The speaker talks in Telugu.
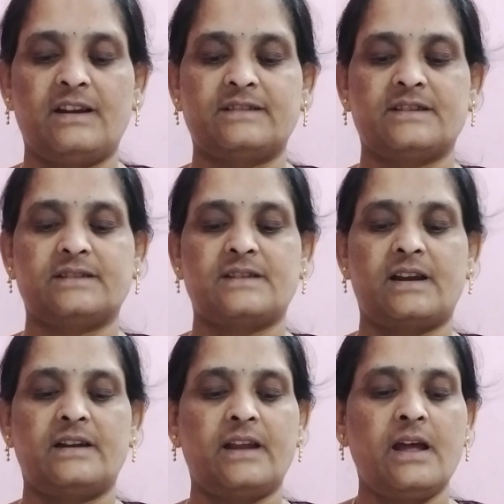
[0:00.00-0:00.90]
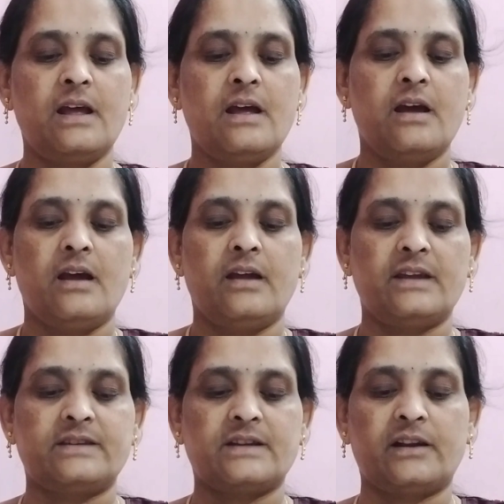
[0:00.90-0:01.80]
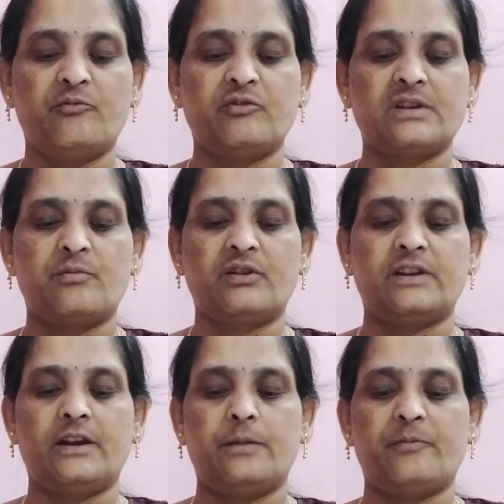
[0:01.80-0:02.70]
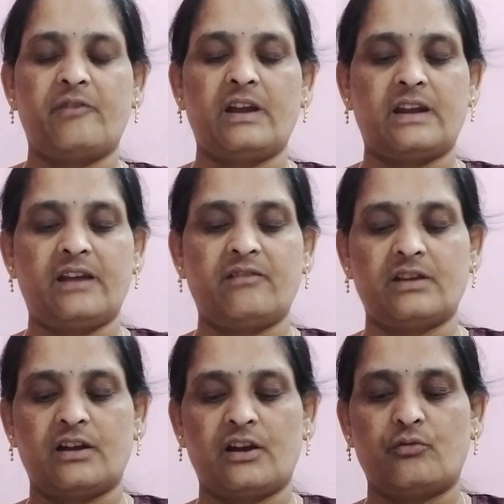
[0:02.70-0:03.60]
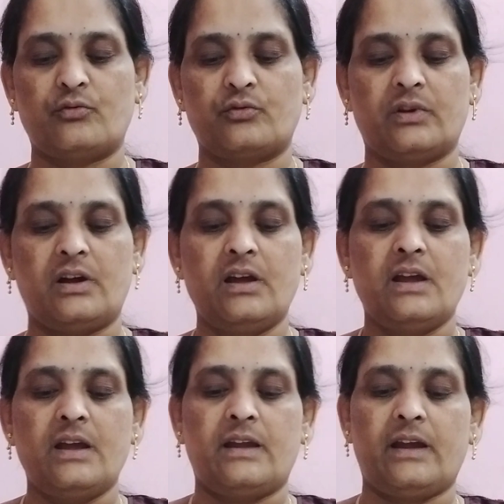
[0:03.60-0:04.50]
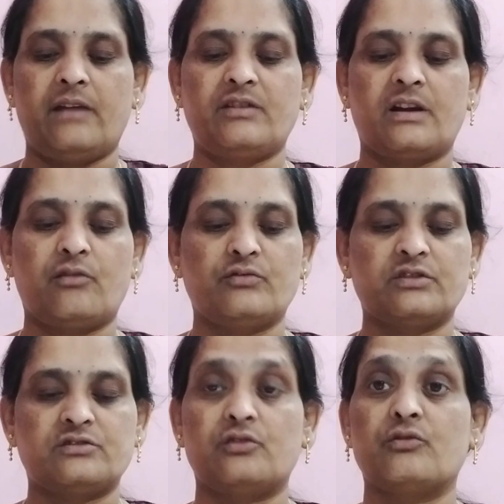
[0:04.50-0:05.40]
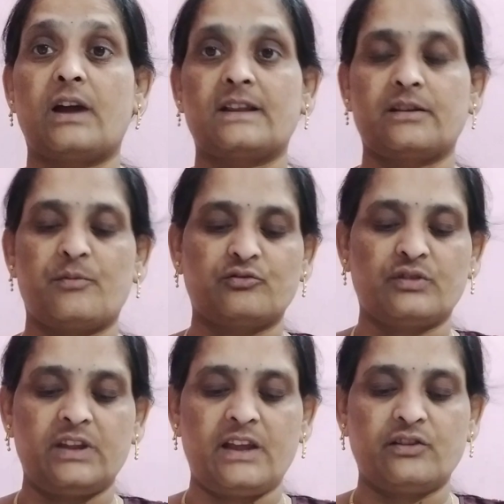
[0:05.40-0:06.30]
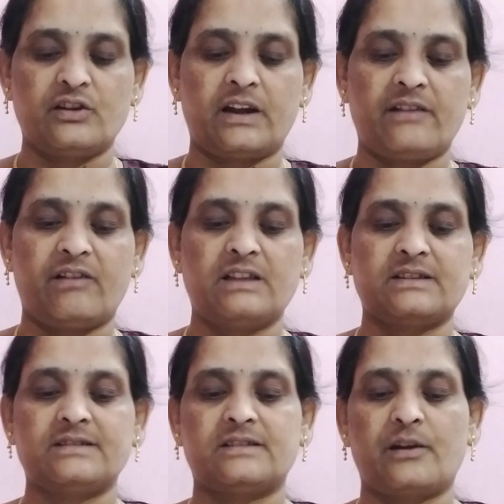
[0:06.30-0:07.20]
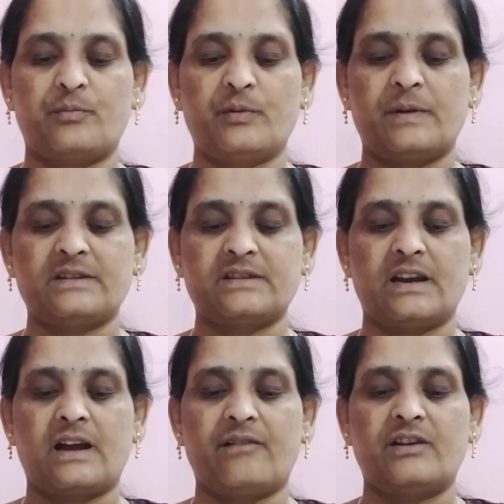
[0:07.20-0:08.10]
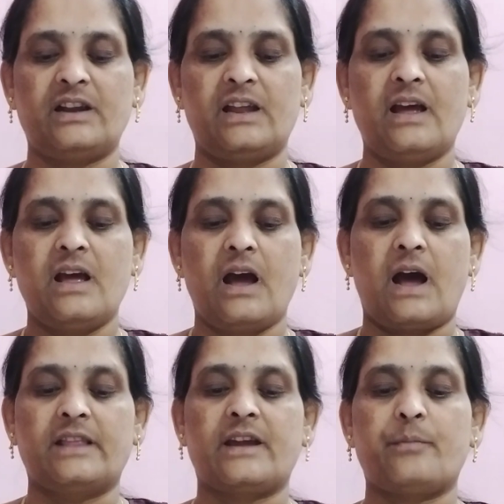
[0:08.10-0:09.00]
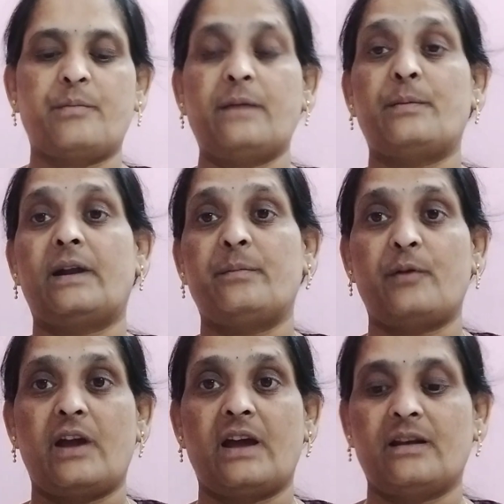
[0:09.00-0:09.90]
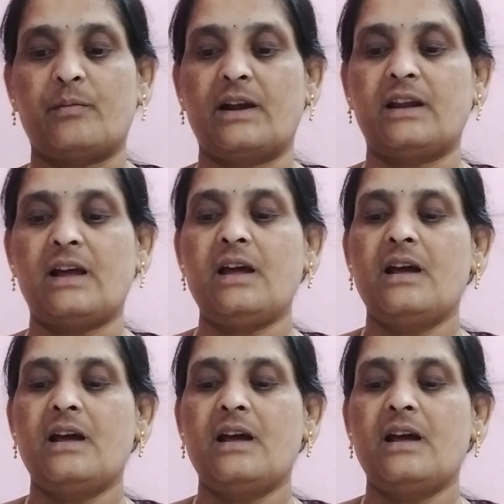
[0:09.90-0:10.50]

డిలీట్ చేశారంటే ఈ చట్టం విషయంలో టీడీపీ వైఖరి ఏ విధంగా ఏ విధంగా ఉందో సులువుగా అర్థమవుతుంది ఎందుకంటే వాళ్ళు చేసే తప్పుడు ప్రచారం కాబట్టి అందుకే భయపడిపోయారనమాట